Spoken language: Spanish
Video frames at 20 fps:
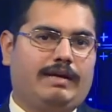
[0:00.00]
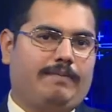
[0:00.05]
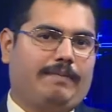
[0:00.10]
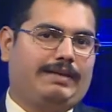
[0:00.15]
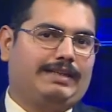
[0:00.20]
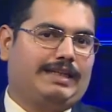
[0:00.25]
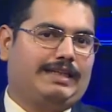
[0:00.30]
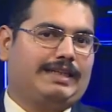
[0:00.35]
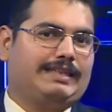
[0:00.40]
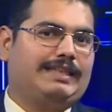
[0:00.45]

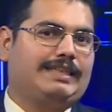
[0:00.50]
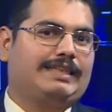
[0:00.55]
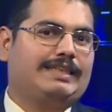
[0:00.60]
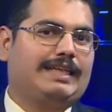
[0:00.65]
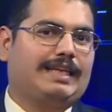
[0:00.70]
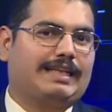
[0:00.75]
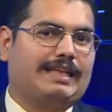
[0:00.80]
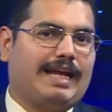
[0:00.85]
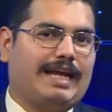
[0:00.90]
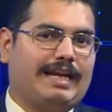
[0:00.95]
Más de 300
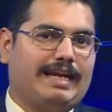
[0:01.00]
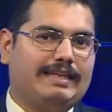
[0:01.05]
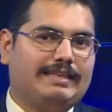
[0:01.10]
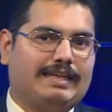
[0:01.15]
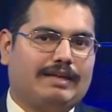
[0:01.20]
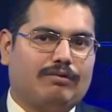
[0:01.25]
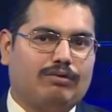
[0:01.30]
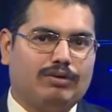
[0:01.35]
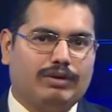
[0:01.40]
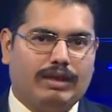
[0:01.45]
hectáreas
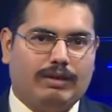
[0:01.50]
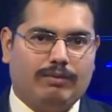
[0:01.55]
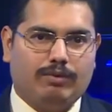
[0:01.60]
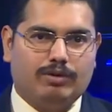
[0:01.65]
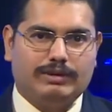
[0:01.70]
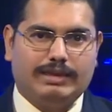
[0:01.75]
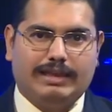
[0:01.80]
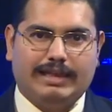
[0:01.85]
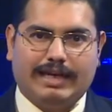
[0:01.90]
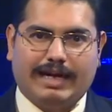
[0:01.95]
de
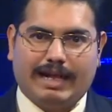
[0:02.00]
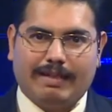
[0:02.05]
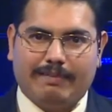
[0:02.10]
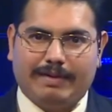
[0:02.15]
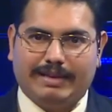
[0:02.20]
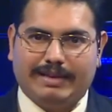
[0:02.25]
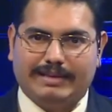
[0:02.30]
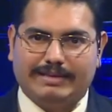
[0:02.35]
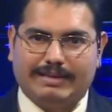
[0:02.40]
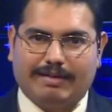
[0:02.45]
cultivos
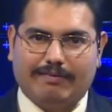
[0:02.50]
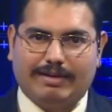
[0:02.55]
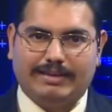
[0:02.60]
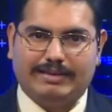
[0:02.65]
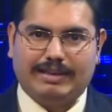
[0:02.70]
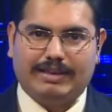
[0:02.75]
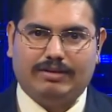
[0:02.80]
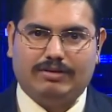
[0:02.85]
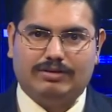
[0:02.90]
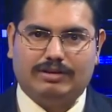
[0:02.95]
ilegalmente
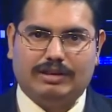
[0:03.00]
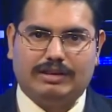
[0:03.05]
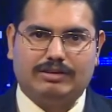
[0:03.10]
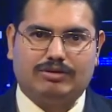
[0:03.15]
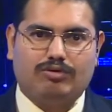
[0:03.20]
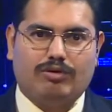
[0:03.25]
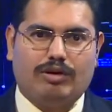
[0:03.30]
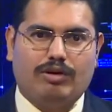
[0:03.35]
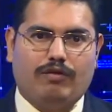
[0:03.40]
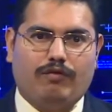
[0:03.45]
establecidos en
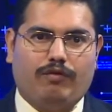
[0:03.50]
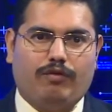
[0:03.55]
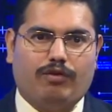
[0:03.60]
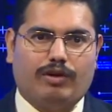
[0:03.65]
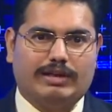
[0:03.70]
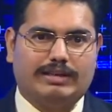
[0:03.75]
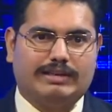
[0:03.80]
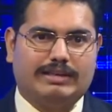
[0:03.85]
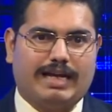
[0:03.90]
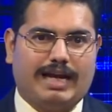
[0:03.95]
suelo
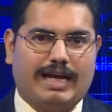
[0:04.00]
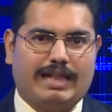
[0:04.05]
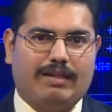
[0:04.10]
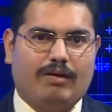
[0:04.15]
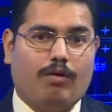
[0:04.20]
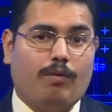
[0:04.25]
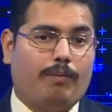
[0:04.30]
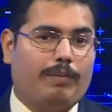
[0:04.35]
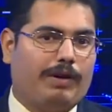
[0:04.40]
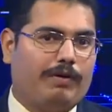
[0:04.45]
forestal
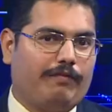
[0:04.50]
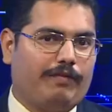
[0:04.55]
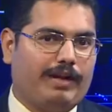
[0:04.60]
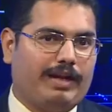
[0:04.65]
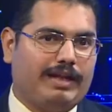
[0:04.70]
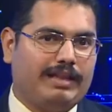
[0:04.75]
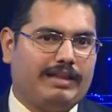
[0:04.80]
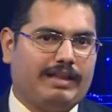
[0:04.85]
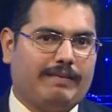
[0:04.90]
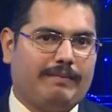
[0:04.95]
o
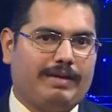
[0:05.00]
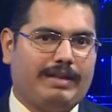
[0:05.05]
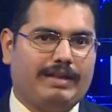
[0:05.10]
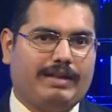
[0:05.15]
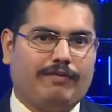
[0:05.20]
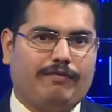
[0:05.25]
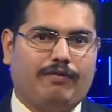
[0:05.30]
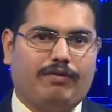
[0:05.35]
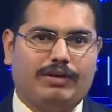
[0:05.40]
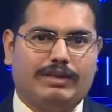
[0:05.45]

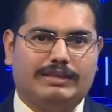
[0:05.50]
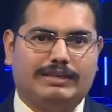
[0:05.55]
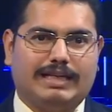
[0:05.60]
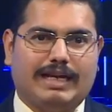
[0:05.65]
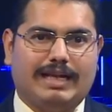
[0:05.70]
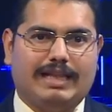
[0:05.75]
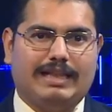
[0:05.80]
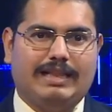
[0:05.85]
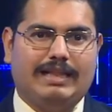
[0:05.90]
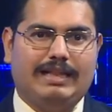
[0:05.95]
preferentemente
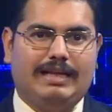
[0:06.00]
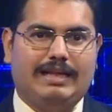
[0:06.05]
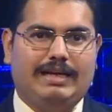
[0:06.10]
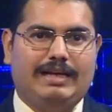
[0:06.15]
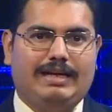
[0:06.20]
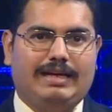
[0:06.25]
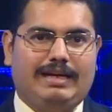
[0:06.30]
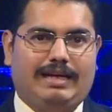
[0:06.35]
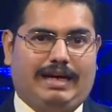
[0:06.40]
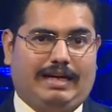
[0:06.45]
forestal
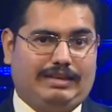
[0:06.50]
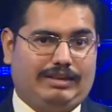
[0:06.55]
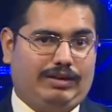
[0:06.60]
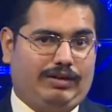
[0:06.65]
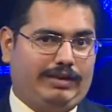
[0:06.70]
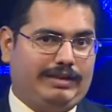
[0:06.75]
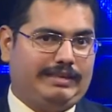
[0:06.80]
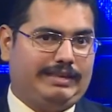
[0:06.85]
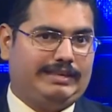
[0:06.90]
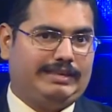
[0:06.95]
han sido
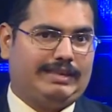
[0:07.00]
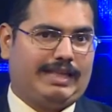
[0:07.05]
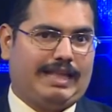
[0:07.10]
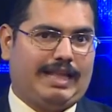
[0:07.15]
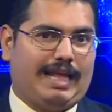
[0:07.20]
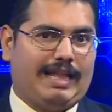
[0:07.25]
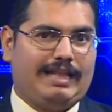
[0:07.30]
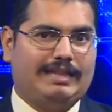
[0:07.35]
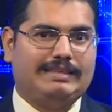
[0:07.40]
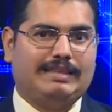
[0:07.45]

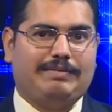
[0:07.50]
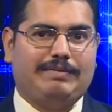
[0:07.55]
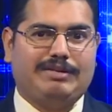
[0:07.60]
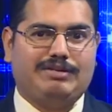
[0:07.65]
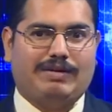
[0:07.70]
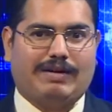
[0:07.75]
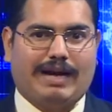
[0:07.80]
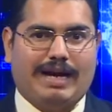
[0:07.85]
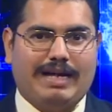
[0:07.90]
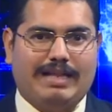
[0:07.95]
desinstaladas en
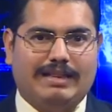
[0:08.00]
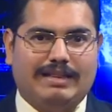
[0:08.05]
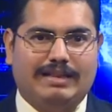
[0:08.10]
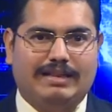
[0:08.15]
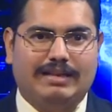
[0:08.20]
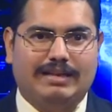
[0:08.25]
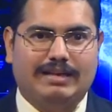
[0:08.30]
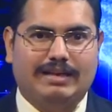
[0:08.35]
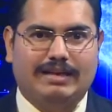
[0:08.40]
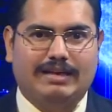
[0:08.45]
Michoacán,
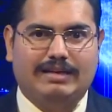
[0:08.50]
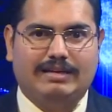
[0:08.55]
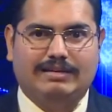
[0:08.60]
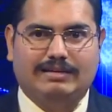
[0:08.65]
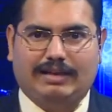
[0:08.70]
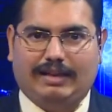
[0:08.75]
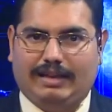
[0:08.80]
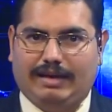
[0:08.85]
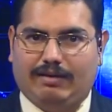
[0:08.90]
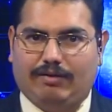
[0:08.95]

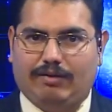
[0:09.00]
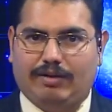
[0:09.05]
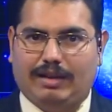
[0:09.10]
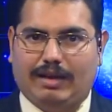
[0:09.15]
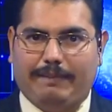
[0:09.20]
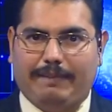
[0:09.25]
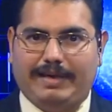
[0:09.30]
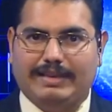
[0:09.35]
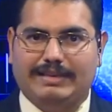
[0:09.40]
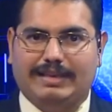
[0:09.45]
se dijo en
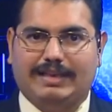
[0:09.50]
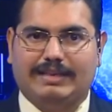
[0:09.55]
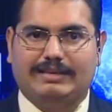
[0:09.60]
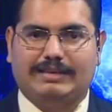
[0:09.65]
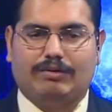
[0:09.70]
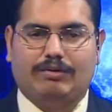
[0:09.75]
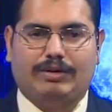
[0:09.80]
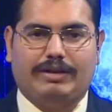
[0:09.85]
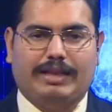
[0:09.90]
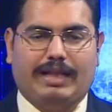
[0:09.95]
la Mesa de
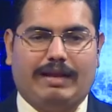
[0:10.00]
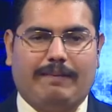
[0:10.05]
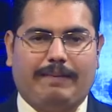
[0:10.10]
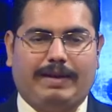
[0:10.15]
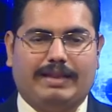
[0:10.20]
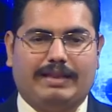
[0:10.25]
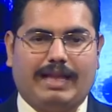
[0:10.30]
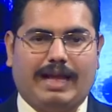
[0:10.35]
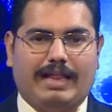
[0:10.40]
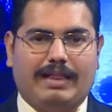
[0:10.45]
Seguridad
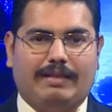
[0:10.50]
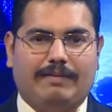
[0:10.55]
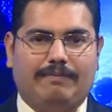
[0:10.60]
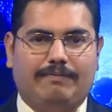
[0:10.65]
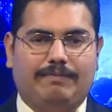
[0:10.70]
Ambiental.